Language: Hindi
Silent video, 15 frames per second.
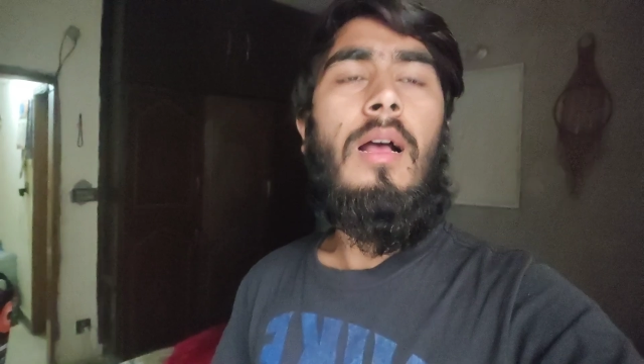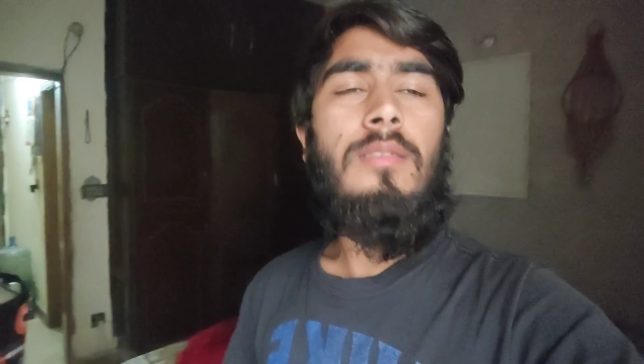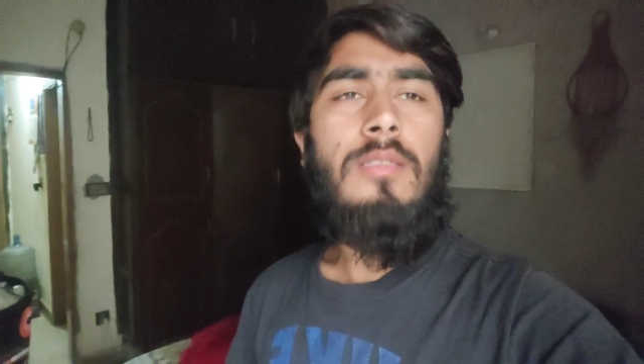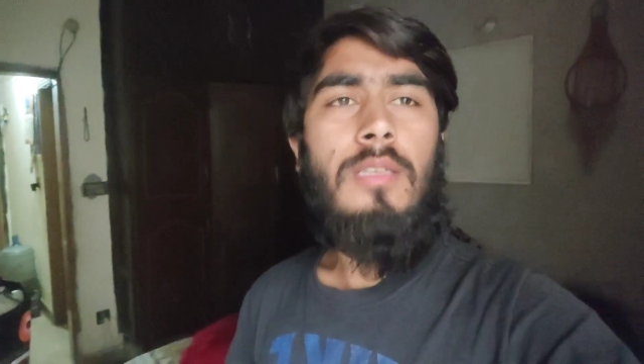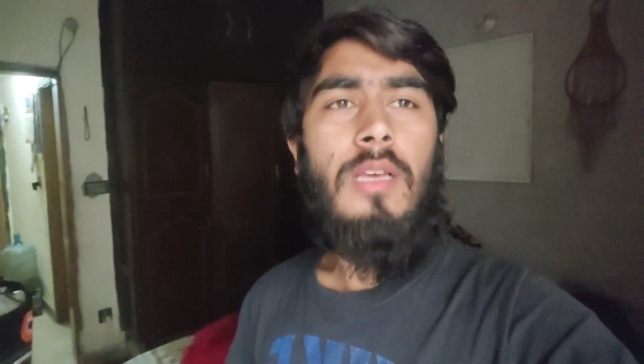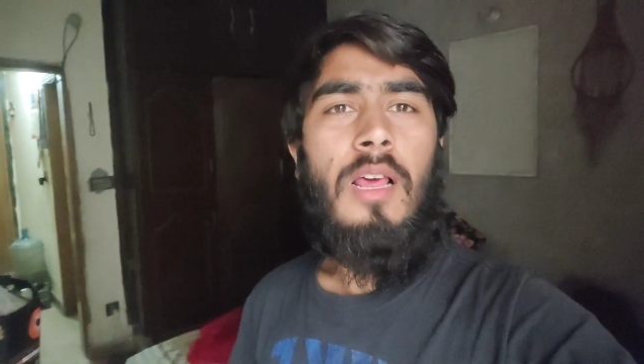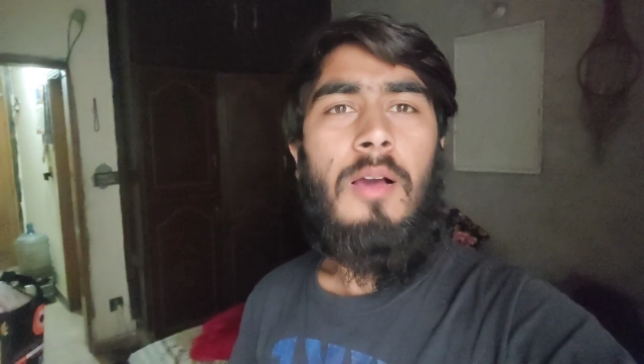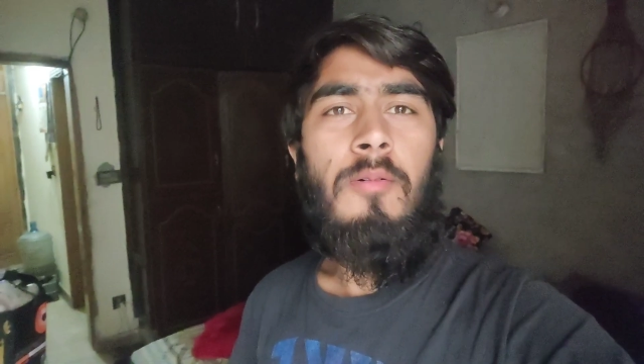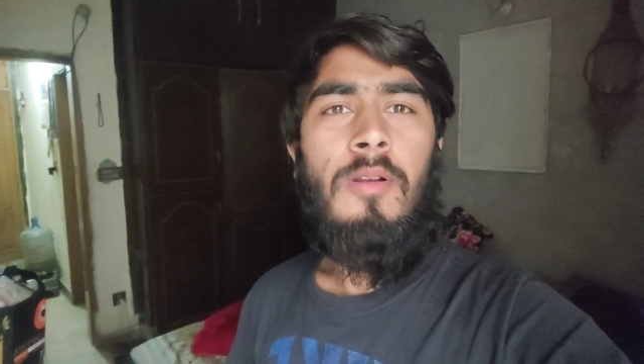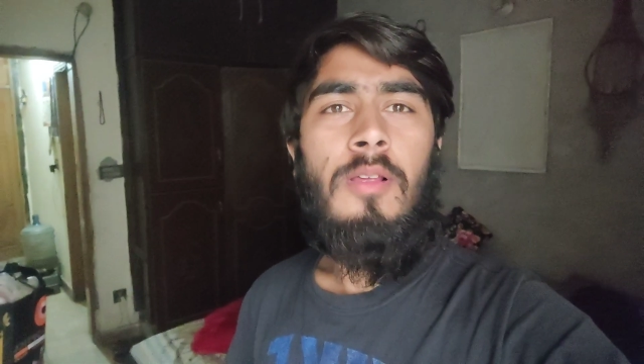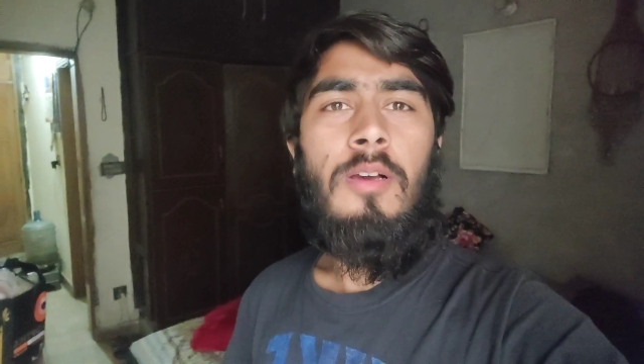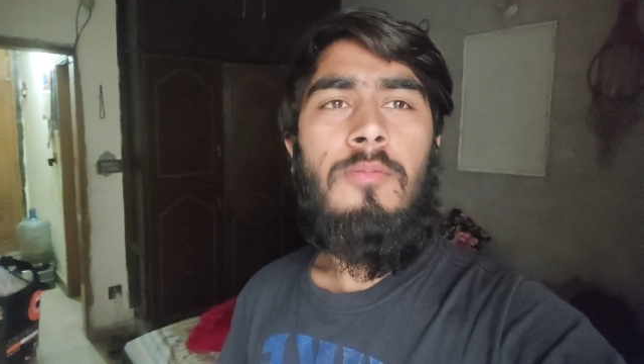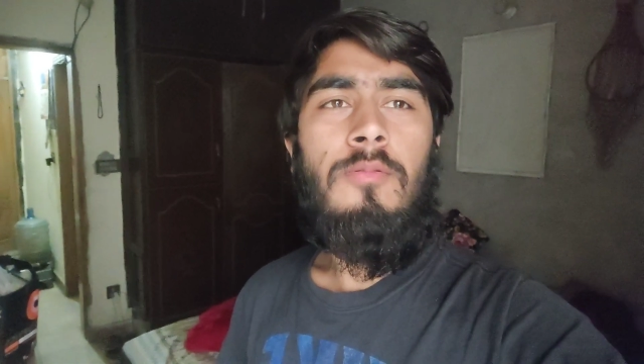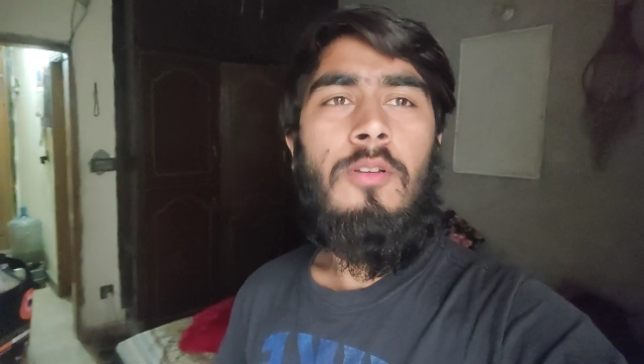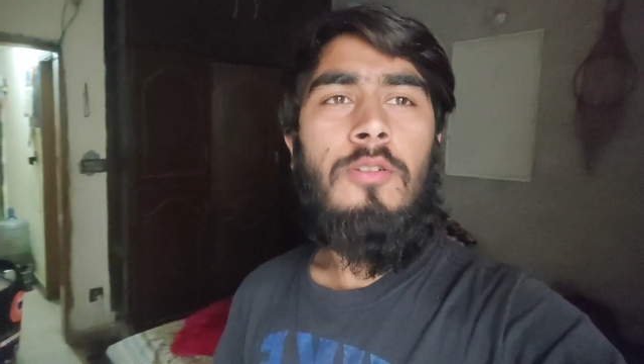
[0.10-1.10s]

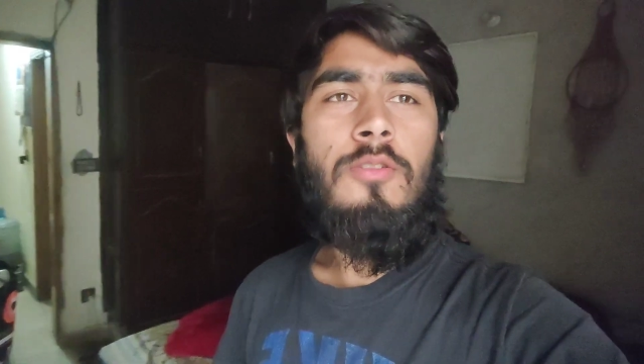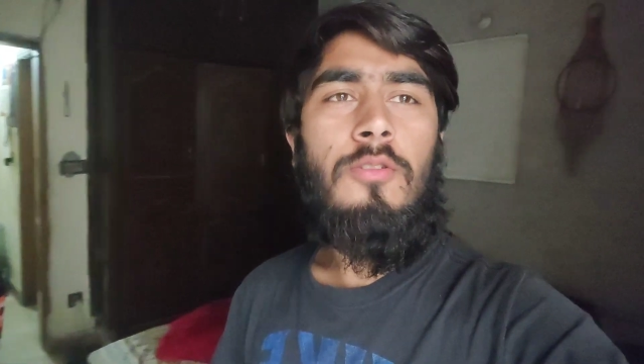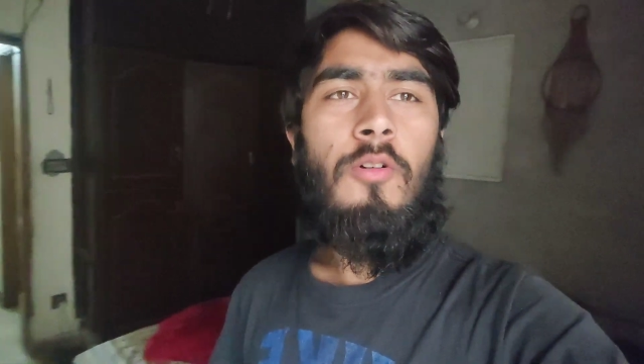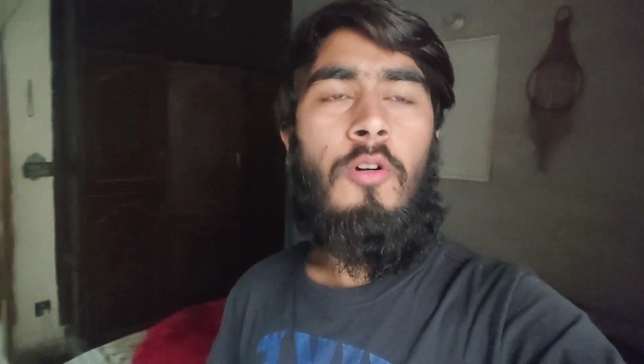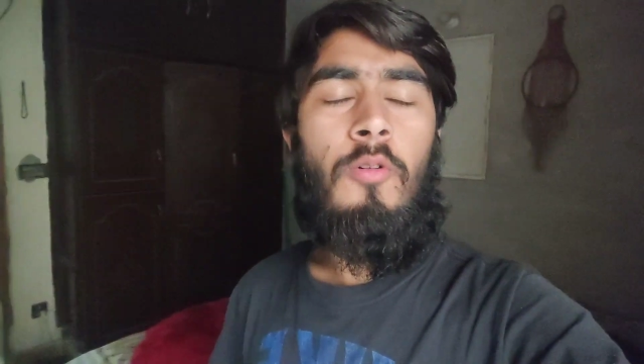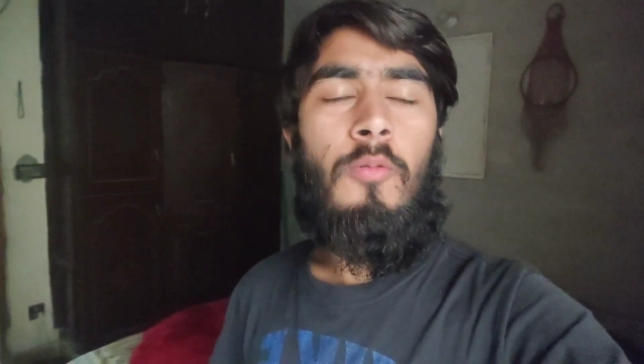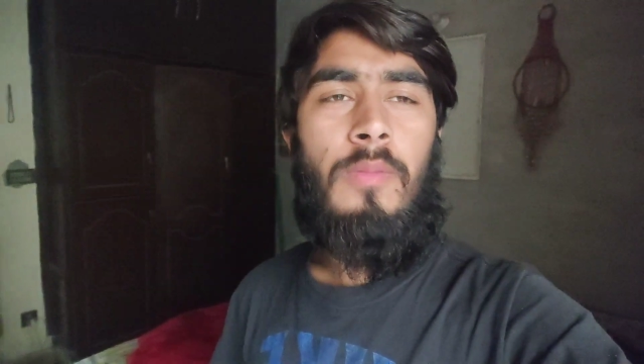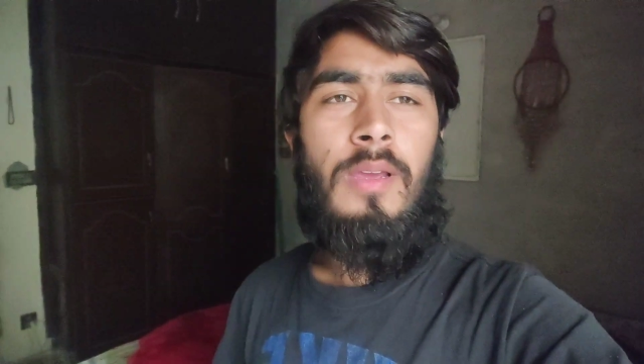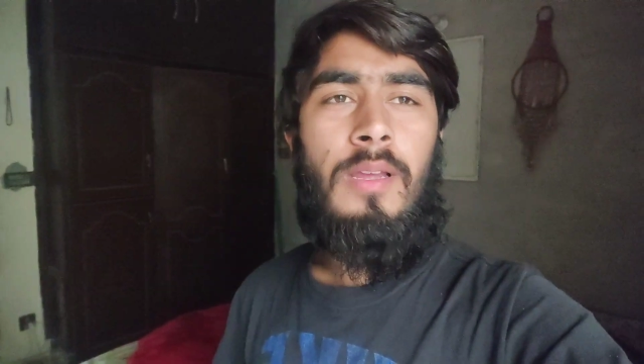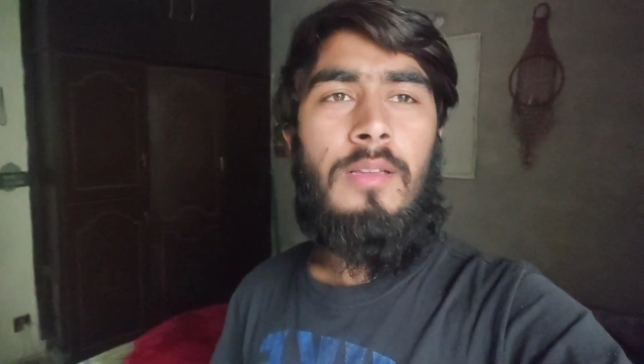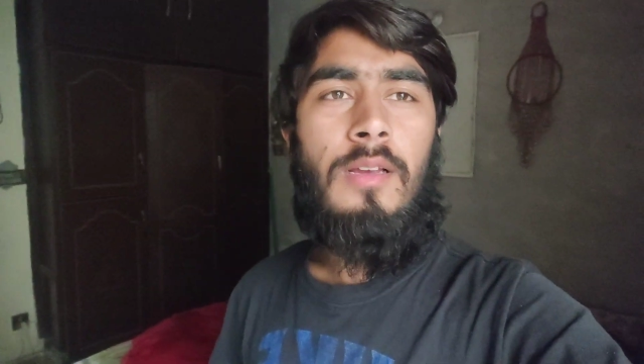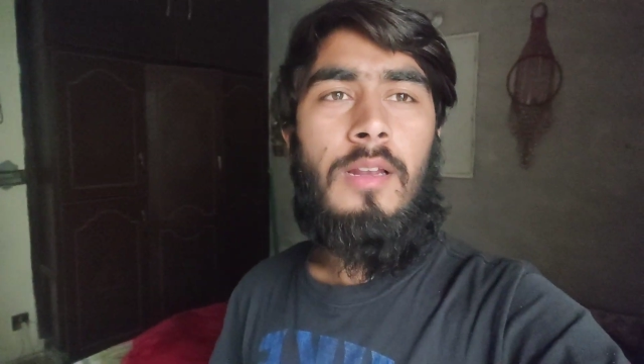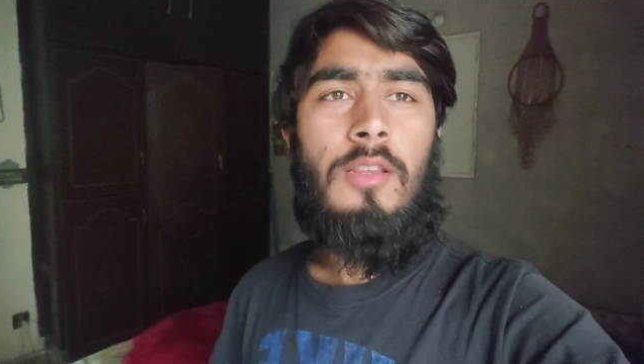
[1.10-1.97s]
असलम दोस्तों उम्मीद